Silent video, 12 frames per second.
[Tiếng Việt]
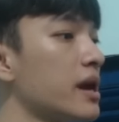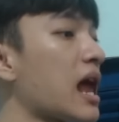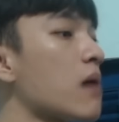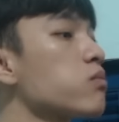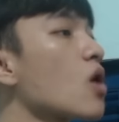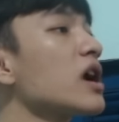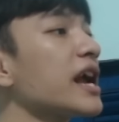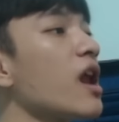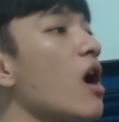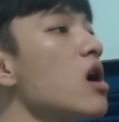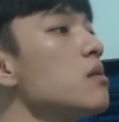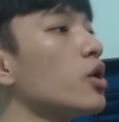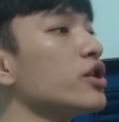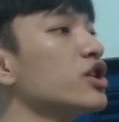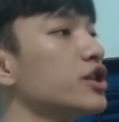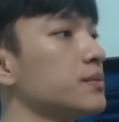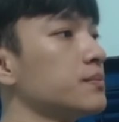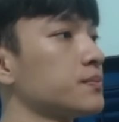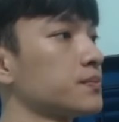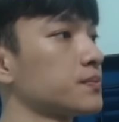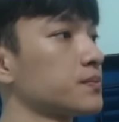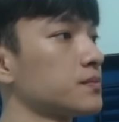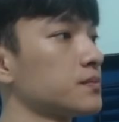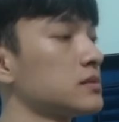không có cái đó mọi người,
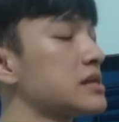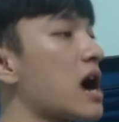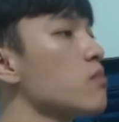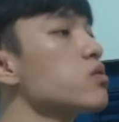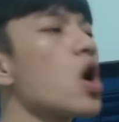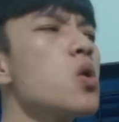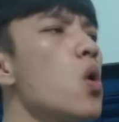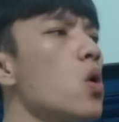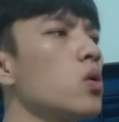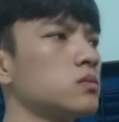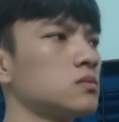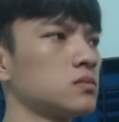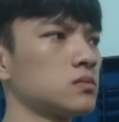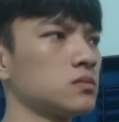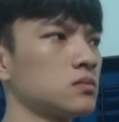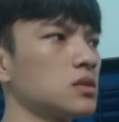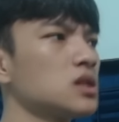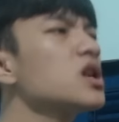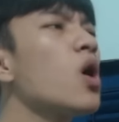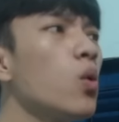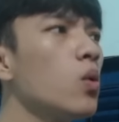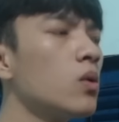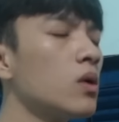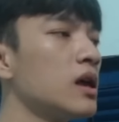không có luôn
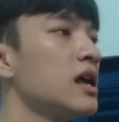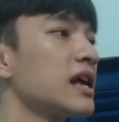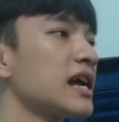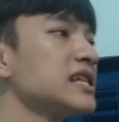xu. Cái